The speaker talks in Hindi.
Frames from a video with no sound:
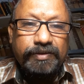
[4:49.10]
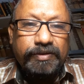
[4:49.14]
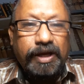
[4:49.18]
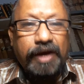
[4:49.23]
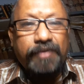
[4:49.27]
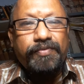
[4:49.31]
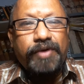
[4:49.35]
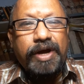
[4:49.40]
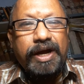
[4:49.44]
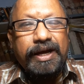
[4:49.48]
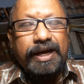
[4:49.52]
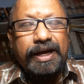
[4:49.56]

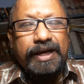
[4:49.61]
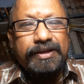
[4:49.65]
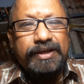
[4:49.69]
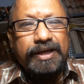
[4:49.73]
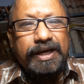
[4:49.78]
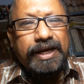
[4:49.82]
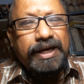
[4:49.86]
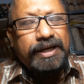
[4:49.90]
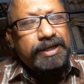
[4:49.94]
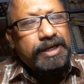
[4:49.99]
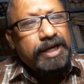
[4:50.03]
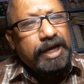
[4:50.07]
तब वह
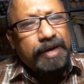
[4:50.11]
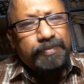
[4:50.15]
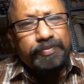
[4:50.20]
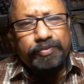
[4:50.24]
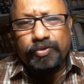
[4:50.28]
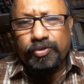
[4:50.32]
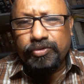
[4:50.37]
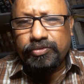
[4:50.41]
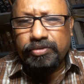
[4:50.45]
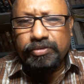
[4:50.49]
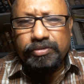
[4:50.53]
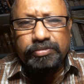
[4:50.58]
कहता है कि
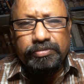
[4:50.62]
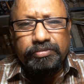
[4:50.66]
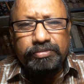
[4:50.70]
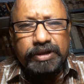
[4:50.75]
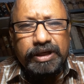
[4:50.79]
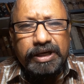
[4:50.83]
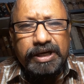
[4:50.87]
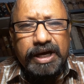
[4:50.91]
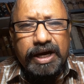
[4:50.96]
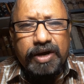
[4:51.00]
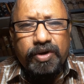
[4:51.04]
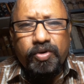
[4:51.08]
आपको तो
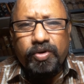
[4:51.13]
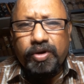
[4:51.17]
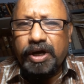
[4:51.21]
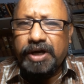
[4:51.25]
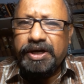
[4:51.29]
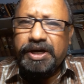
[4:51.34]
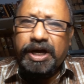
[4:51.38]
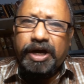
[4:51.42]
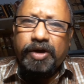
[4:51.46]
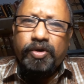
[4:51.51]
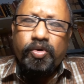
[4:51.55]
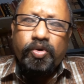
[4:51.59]
देना होगा
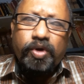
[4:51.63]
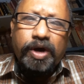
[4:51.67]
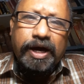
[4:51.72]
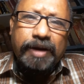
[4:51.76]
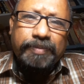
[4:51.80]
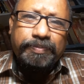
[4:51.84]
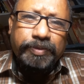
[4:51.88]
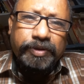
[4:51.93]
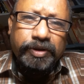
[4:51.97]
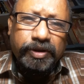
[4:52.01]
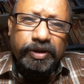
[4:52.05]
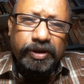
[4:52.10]
ना हो
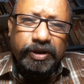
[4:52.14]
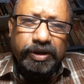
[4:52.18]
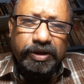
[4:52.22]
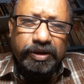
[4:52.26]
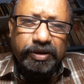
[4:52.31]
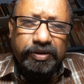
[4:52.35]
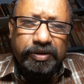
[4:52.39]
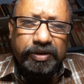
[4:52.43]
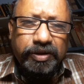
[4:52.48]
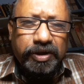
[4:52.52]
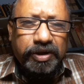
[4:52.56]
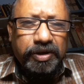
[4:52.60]
आप
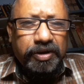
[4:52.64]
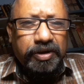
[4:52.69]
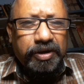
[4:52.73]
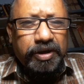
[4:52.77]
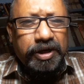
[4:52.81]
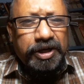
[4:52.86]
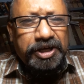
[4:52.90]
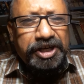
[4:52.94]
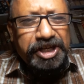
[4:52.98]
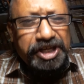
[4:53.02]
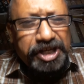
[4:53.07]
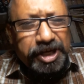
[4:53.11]

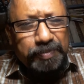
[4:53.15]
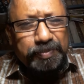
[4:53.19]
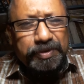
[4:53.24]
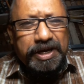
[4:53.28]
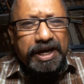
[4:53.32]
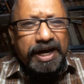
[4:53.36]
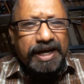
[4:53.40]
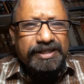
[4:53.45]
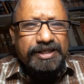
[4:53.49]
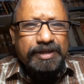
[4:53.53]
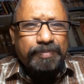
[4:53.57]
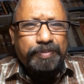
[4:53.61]
डीएम के
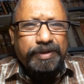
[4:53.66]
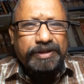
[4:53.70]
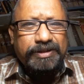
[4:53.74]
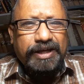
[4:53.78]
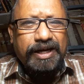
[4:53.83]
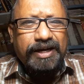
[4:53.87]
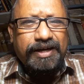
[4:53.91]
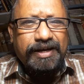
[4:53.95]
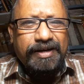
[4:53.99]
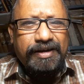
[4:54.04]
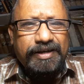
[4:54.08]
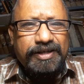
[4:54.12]
यहाँ से
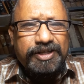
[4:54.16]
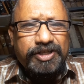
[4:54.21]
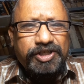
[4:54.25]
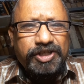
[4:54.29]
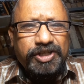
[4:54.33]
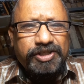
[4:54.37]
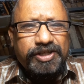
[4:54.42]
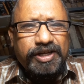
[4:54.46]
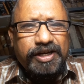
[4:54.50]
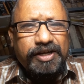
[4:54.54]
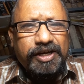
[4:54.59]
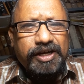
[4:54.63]
पता कर
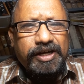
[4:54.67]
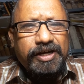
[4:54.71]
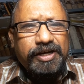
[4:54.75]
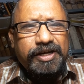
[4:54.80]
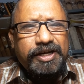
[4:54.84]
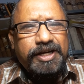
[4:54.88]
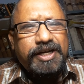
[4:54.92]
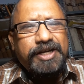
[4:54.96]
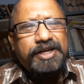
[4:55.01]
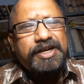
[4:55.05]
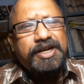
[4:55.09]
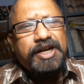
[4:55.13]
लीजिए सर्किल
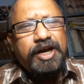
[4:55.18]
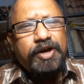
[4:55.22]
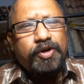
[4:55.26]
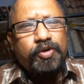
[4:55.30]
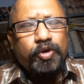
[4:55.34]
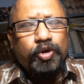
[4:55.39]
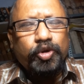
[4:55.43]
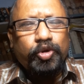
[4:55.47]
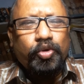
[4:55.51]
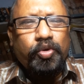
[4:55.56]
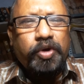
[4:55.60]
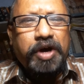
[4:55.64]
रेट ना
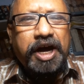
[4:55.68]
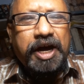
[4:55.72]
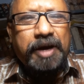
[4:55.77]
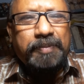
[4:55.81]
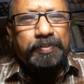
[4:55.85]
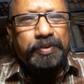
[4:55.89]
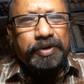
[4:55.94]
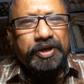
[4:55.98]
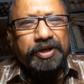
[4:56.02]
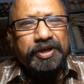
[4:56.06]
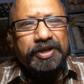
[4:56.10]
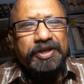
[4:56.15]
हो तो
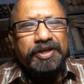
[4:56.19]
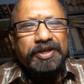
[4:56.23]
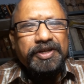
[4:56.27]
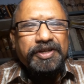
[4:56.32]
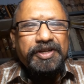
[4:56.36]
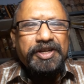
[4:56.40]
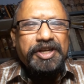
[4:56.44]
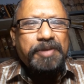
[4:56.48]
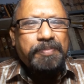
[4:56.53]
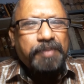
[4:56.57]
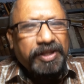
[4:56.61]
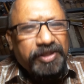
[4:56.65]
आप
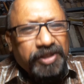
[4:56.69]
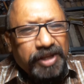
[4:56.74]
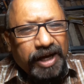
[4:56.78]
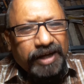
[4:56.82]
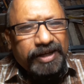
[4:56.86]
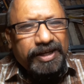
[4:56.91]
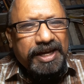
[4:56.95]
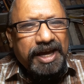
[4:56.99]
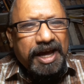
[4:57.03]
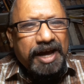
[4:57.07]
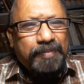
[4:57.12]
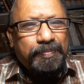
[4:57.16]

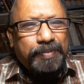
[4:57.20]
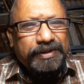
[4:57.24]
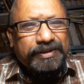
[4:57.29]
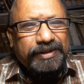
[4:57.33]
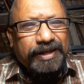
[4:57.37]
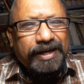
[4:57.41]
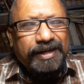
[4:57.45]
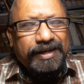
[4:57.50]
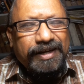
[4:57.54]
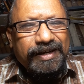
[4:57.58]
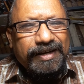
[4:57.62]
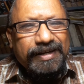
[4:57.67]
निबंधक के यहाँ
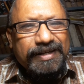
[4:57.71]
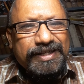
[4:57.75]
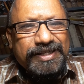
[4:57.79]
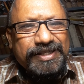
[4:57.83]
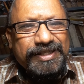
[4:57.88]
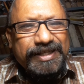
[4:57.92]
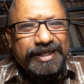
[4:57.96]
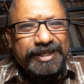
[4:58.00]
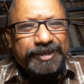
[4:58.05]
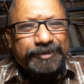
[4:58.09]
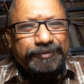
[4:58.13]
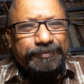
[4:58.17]
पता कर
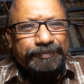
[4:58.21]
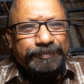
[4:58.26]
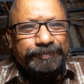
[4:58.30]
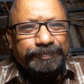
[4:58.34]
लीजिए